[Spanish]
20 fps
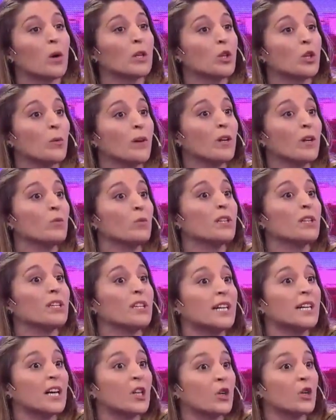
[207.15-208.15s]
cuando ve algún
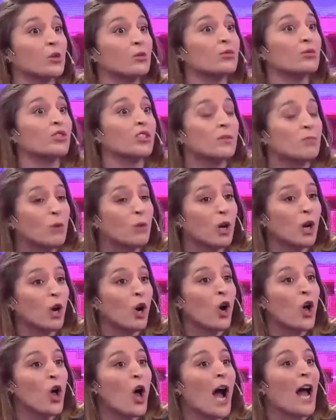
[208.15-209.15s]
indicador, un
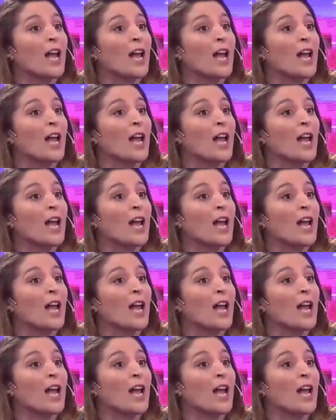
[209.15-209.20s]
símbolo,